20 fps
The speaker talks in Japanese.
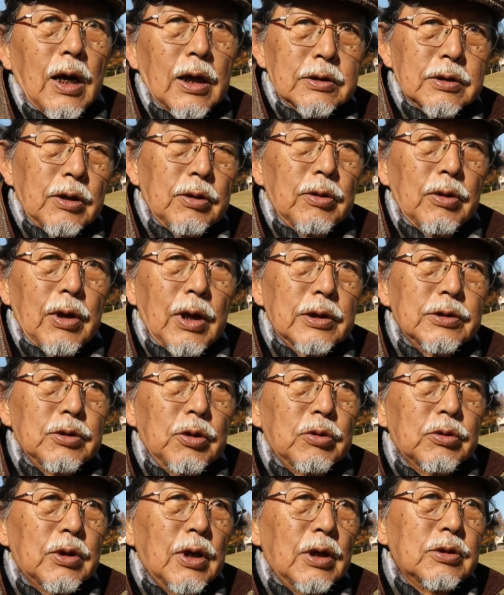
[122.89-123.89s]
朝の
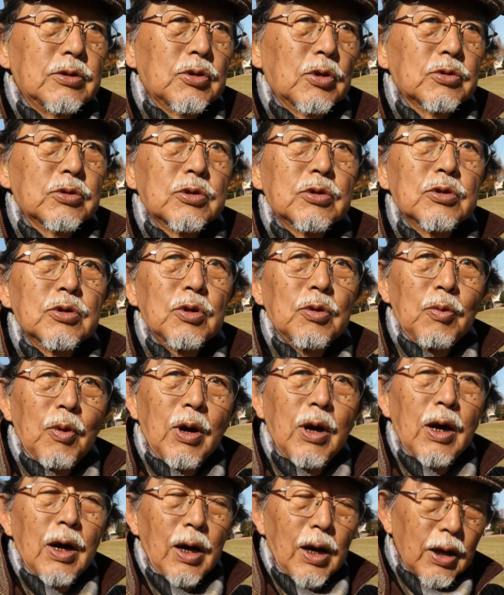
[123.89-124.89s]
ラジオ体操するの
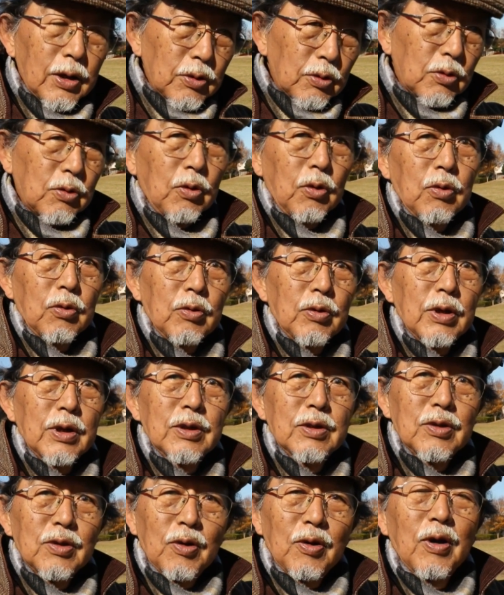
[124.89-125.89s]
もあの公
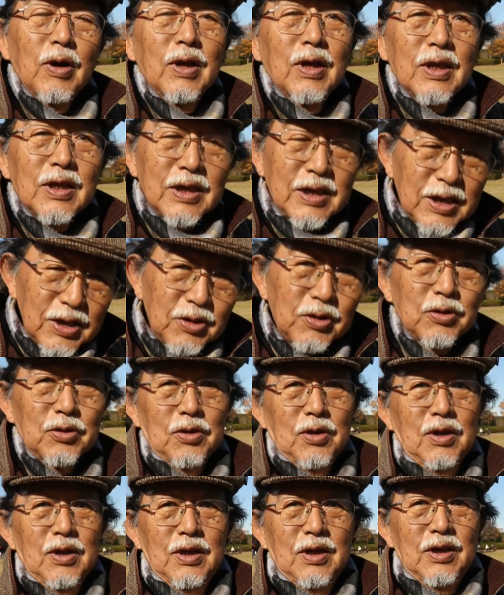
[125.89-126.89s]
園の木
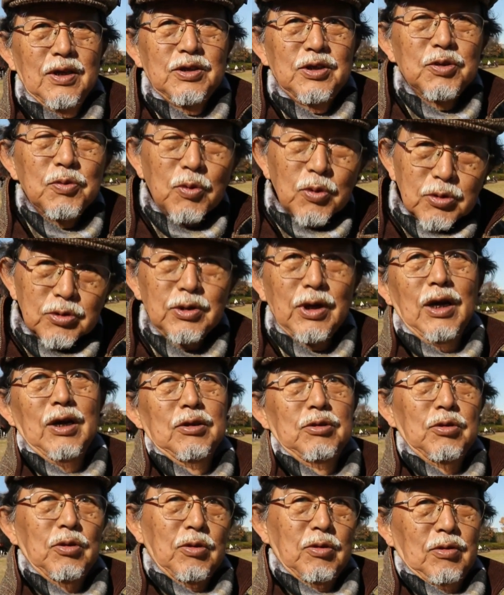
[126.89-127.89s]
の樹木のあ
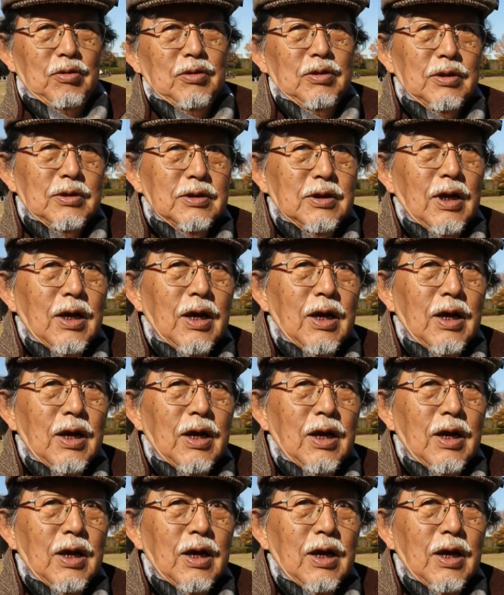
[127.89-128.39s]
るところです。